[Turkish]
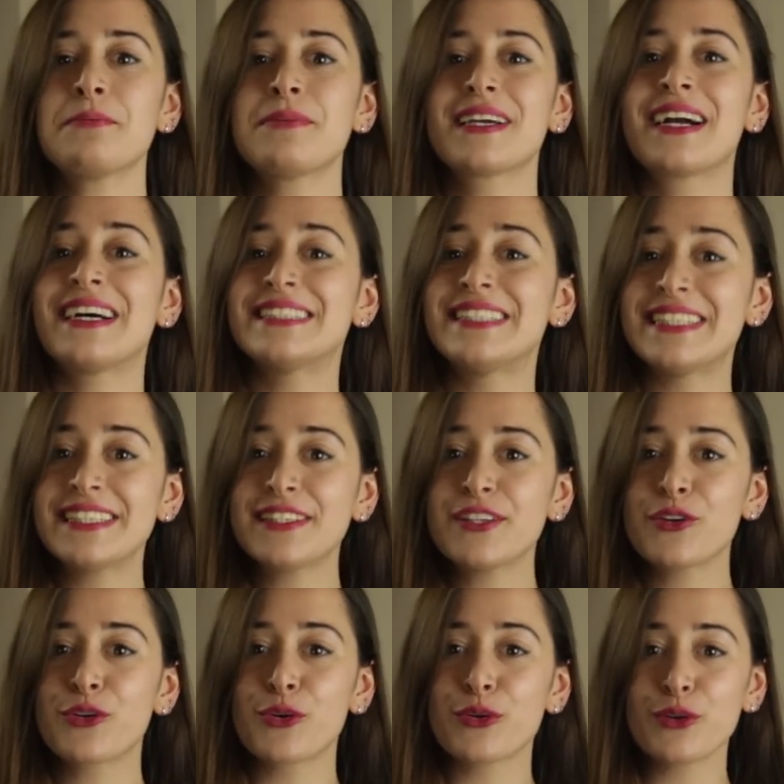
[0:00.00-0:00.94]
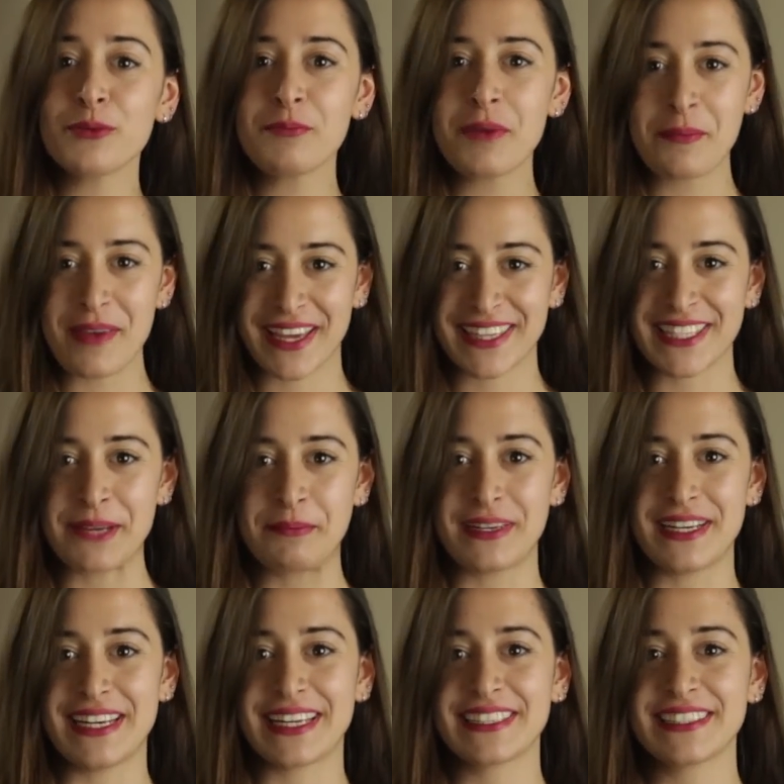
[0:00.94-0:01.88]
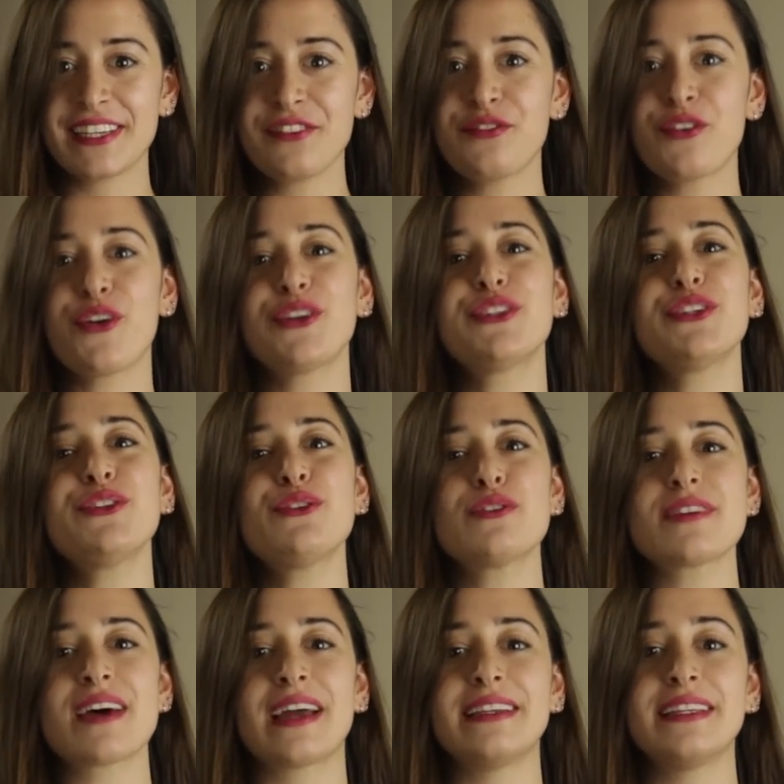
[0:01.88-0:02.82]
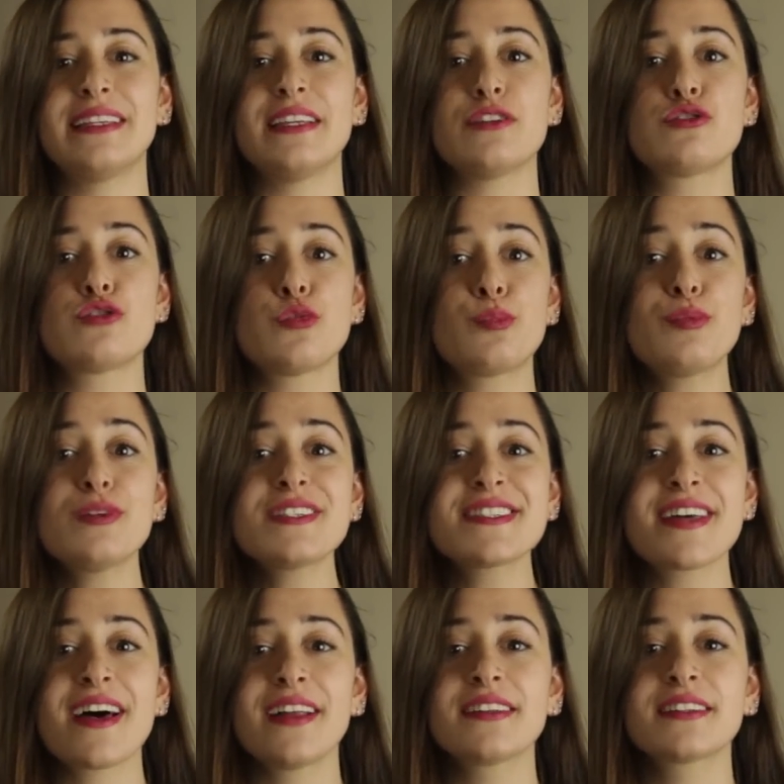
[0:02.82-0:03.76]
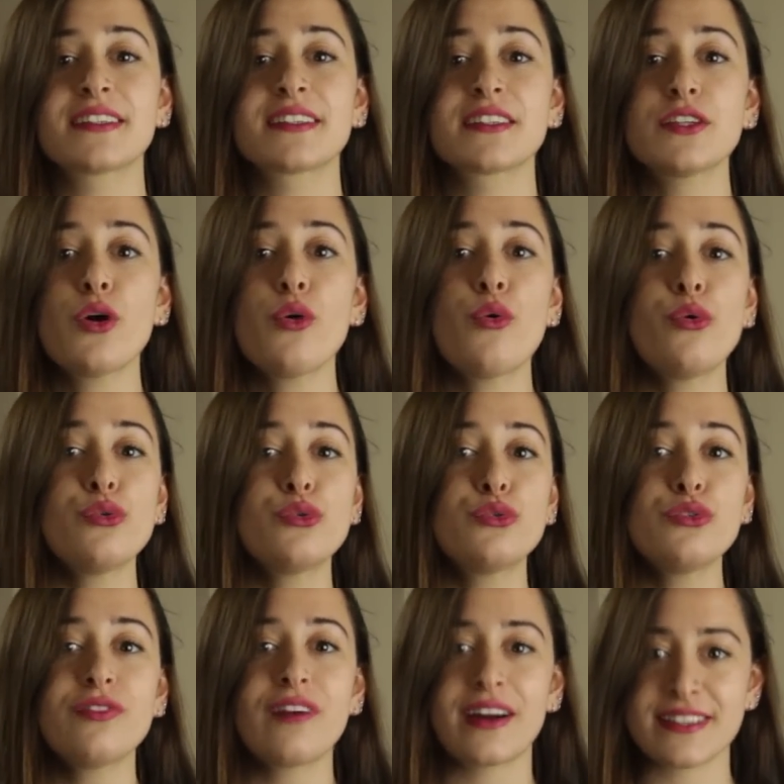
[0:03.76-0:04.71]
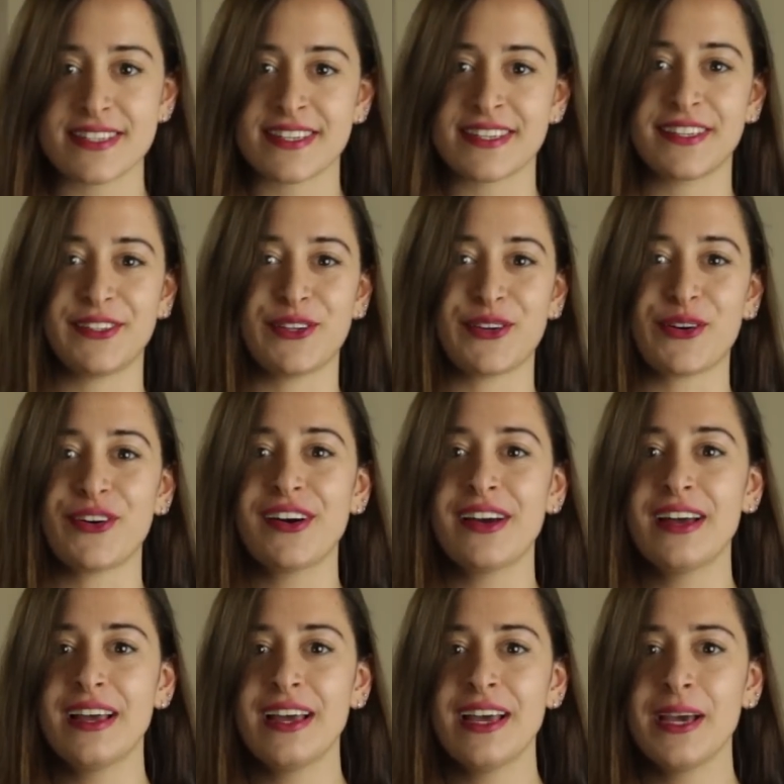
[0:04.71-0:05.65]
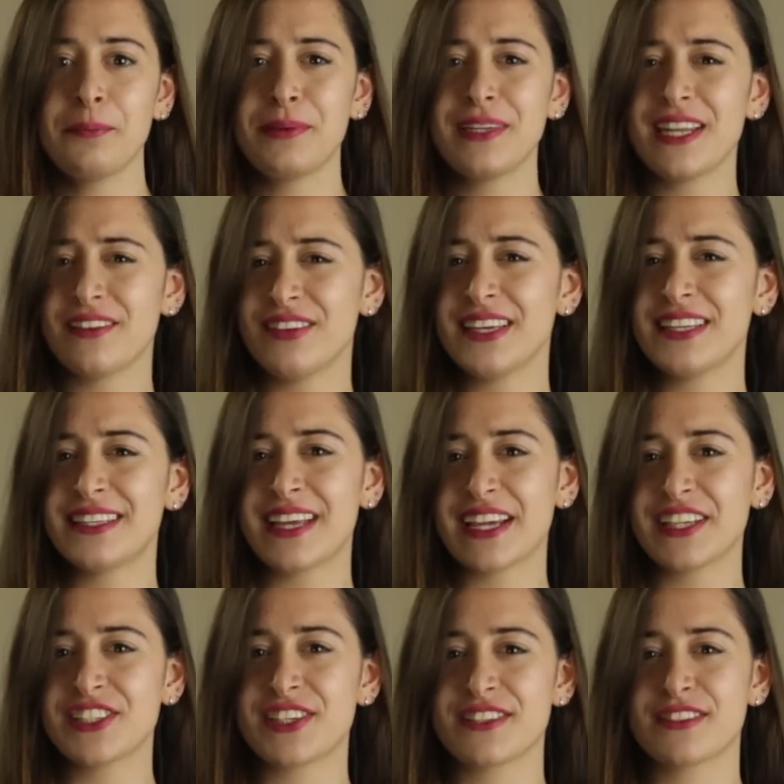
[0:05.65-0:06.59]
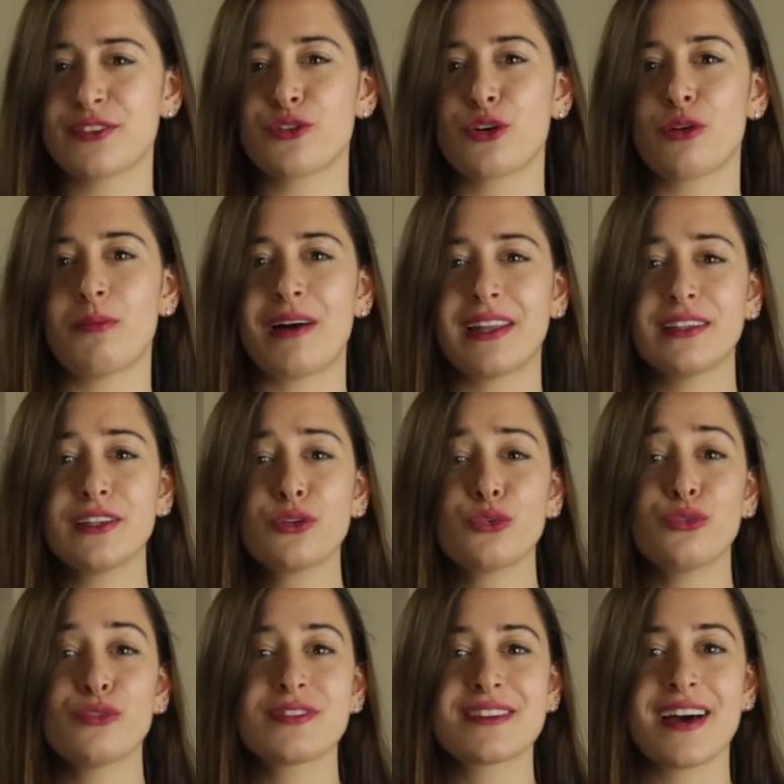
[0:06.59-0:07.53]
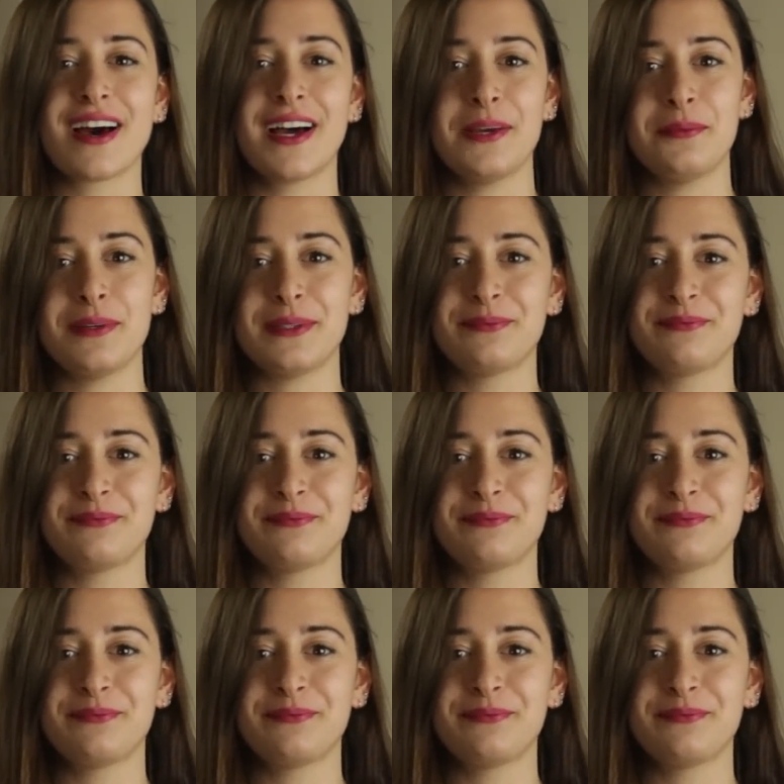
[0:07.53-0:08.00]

gibi kaderi de görünmemekle birlikte Void'un düzenlediği sürpriz saldırıda öldüğü varsayılıyor bir nevi tek çizgi romanlık ün sahibi.